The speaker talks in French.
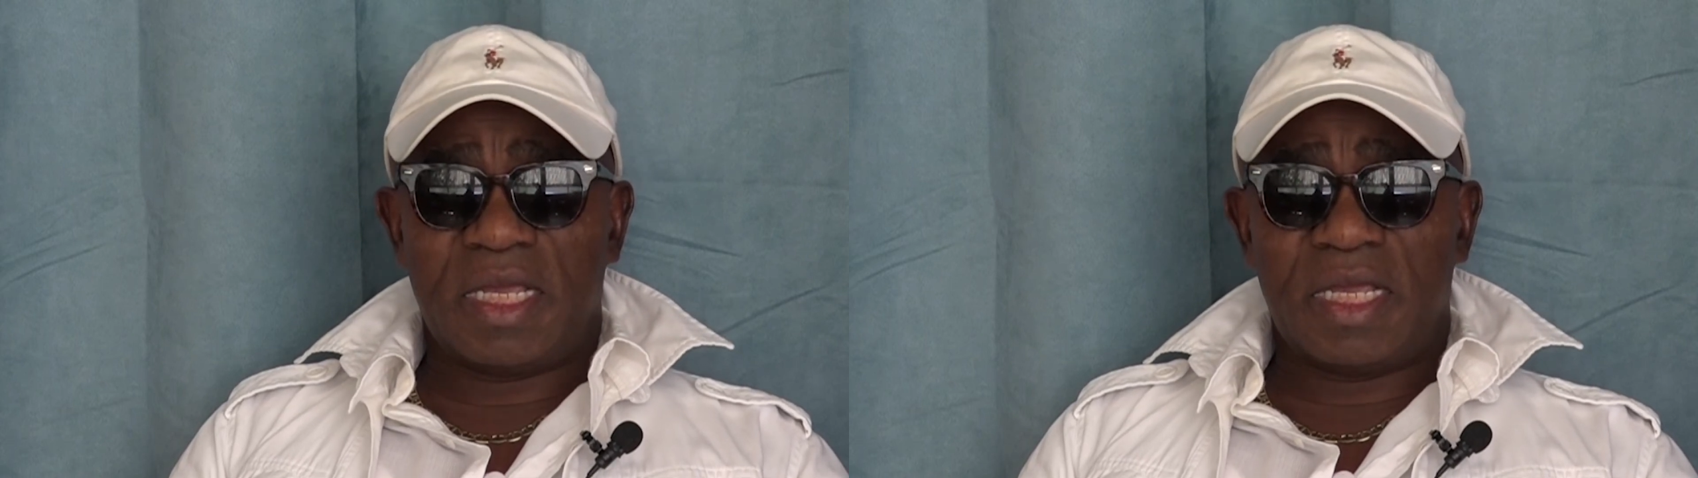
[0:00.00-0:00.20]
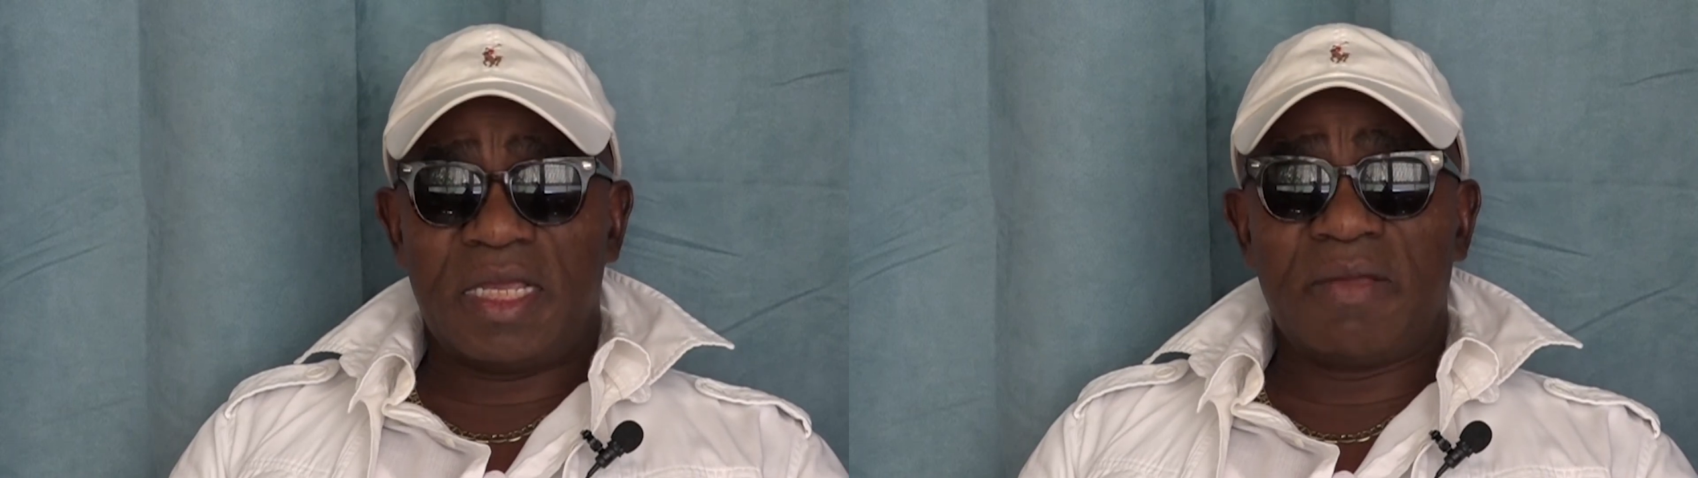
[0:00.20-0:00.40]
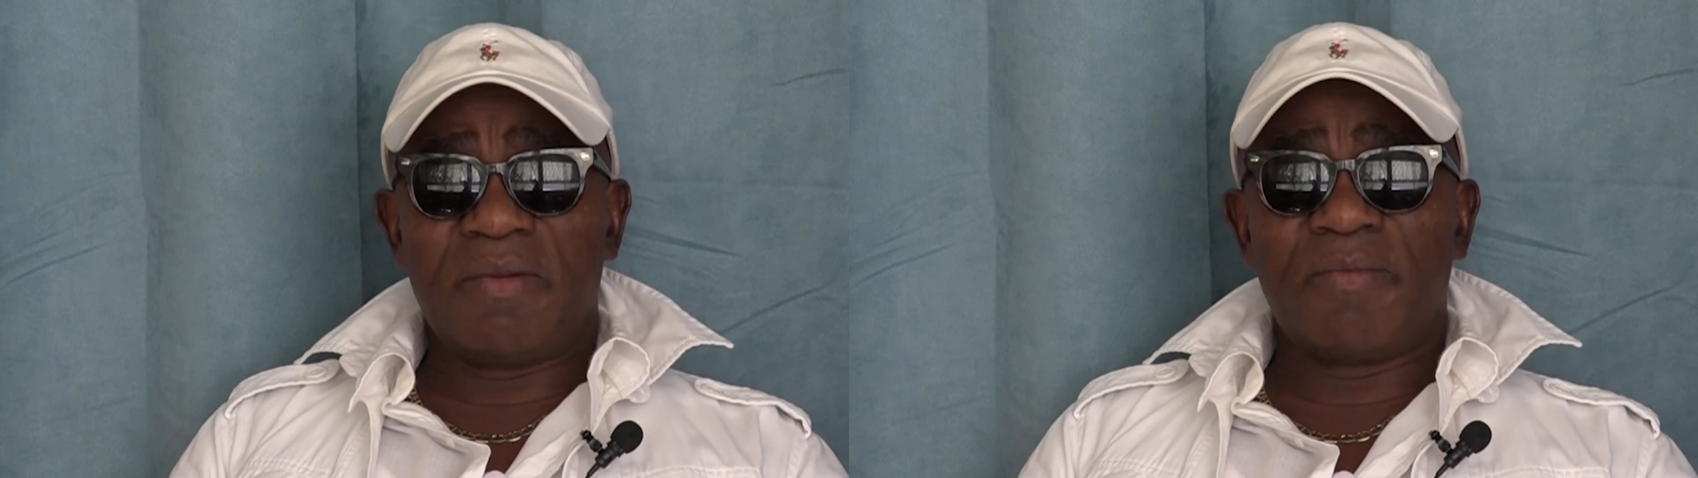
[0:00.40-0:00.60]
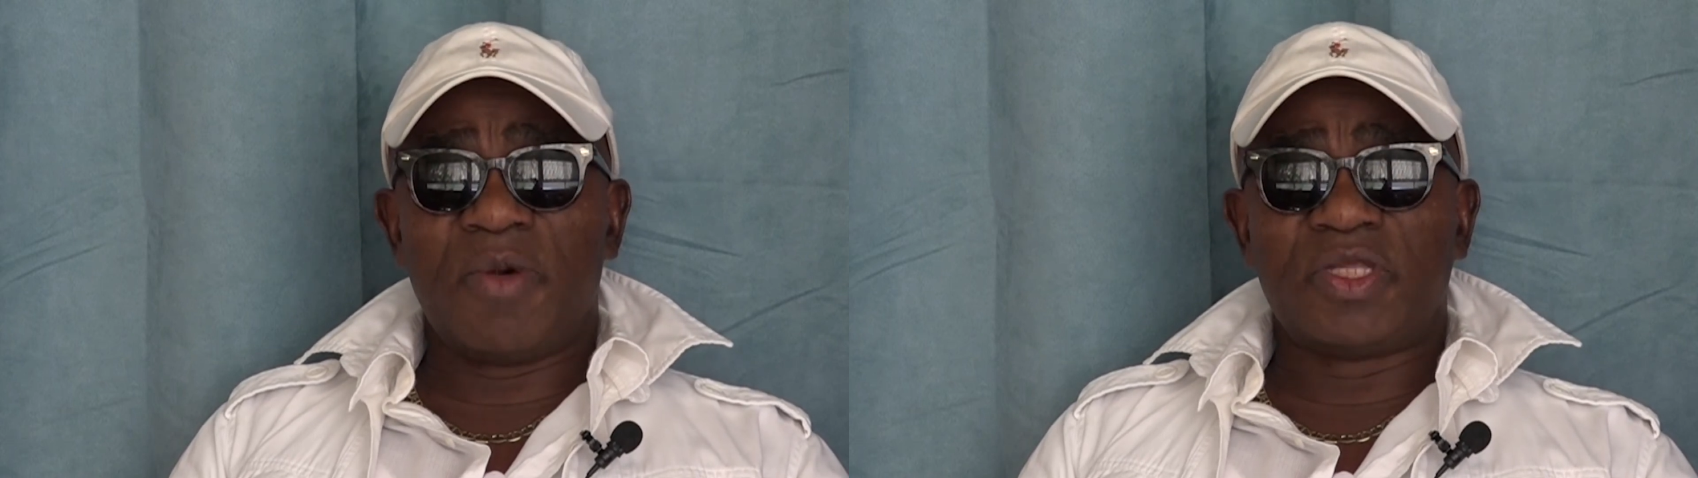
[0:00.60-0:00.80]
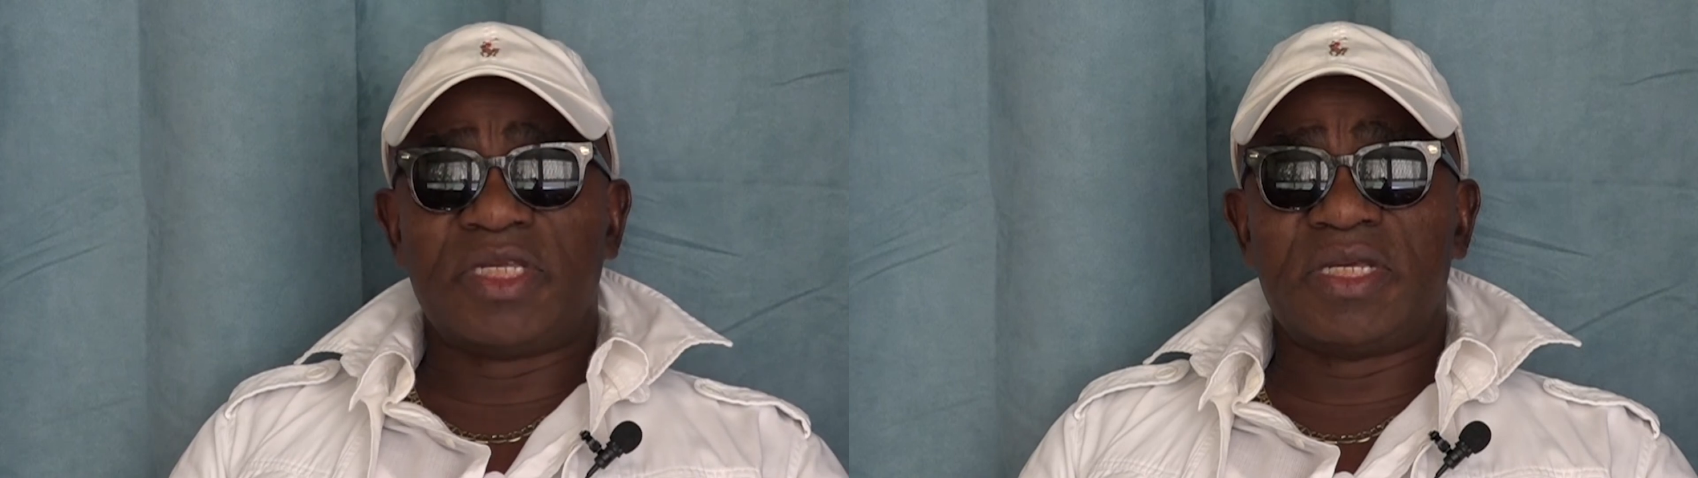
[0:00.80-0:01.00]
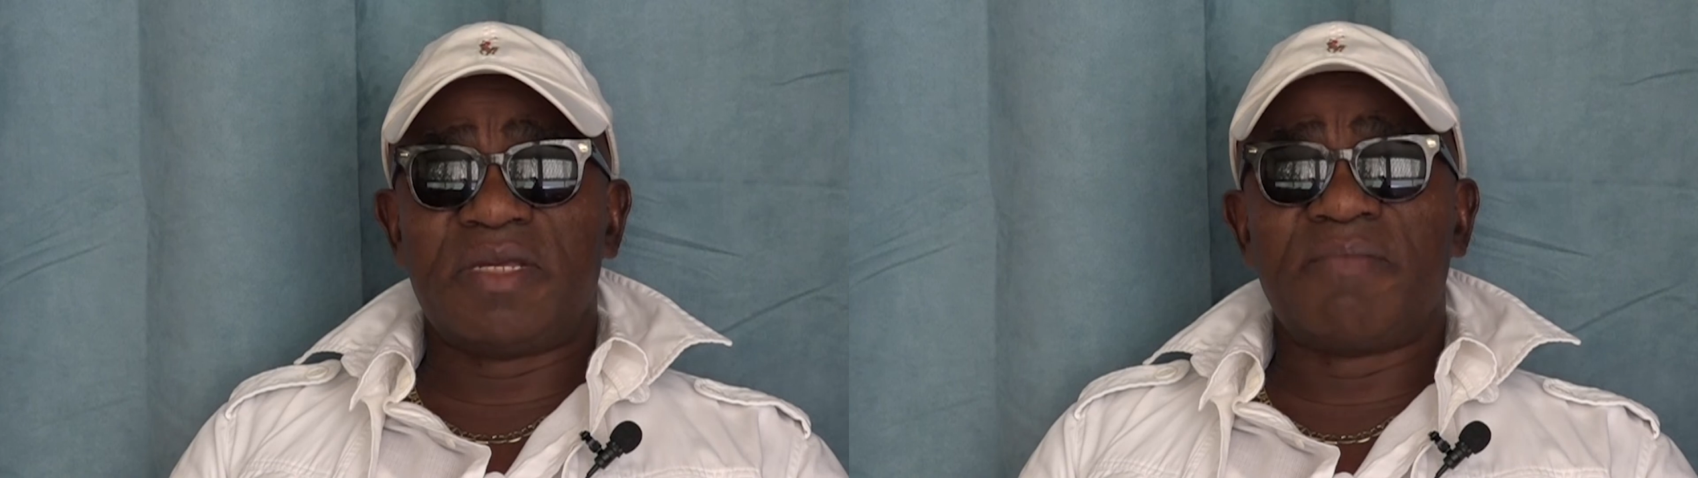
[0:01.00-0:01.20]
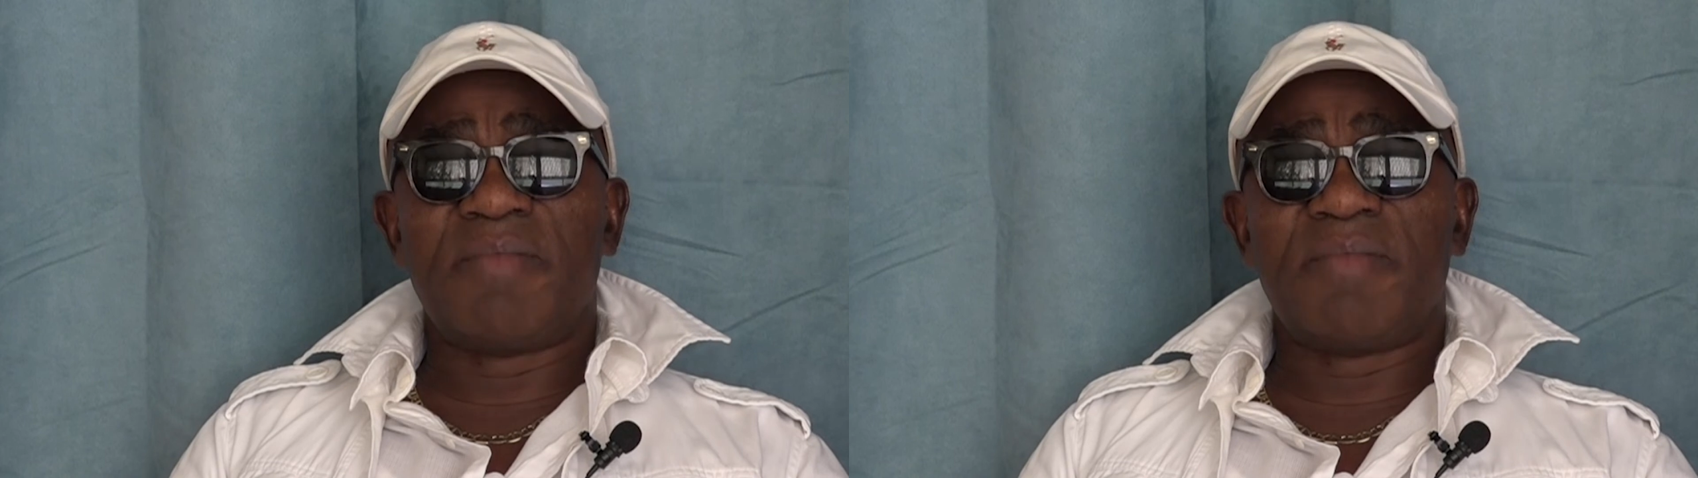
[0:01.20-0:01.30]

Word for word: Et ils m'ont dit,